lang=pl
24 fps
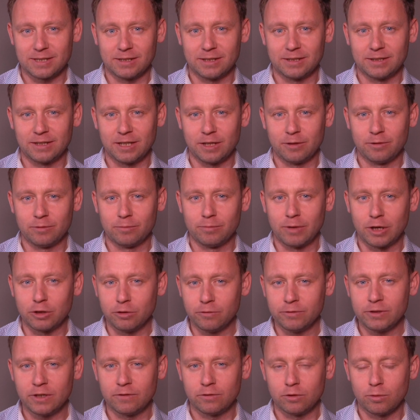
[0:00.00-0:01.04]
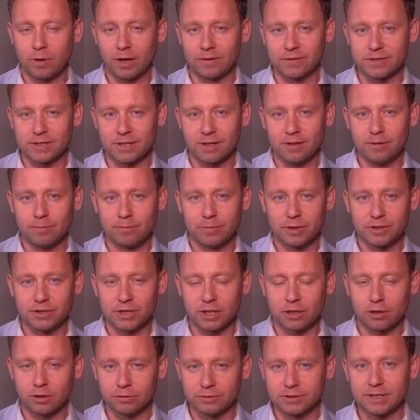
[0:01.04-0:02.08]
y, tej majówki w Lubawce
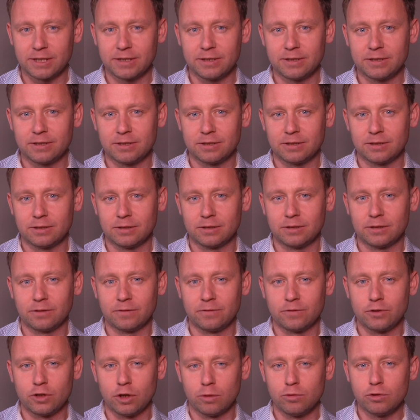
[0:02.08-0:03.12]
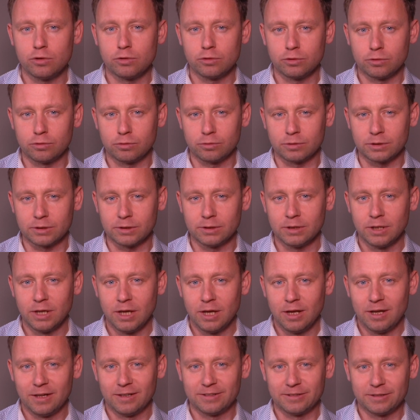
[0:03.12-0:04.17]
będzie koncert y, w Domu Kultury
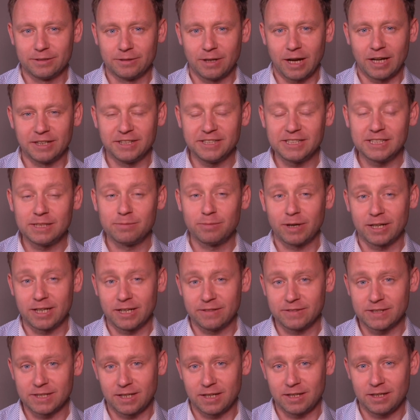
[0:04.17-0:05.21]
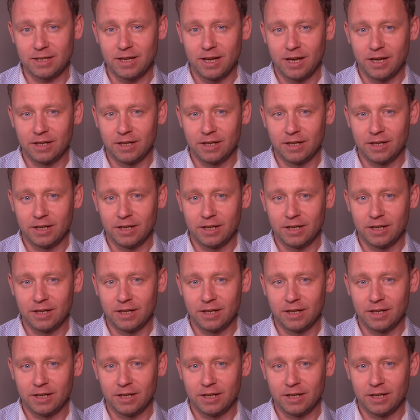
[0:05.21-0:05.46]
Alicji Majewskiej